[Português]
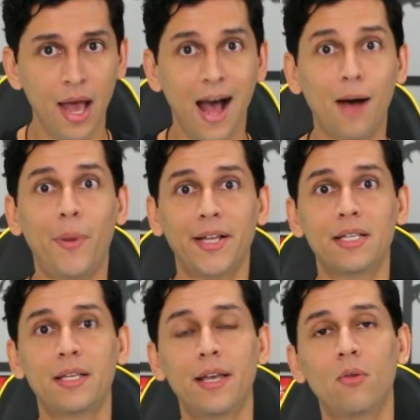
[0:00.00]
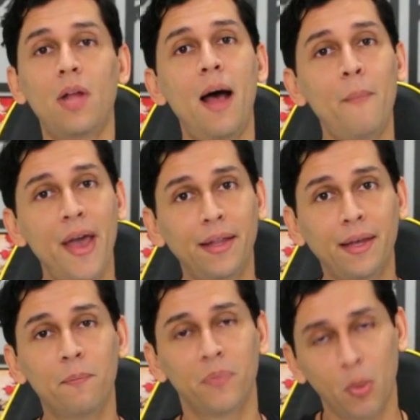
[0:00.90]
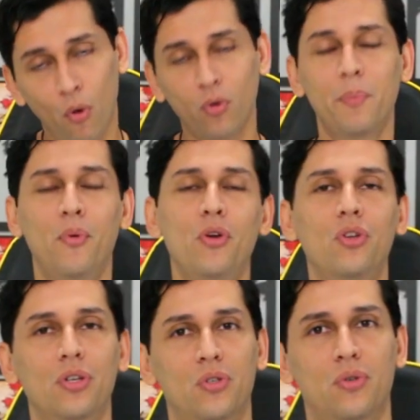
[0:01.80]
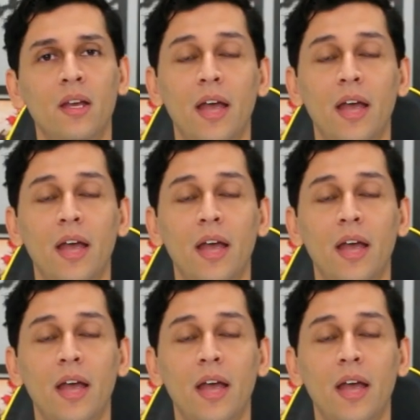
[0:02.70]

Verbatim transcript: apareceram na América pouco depois disso.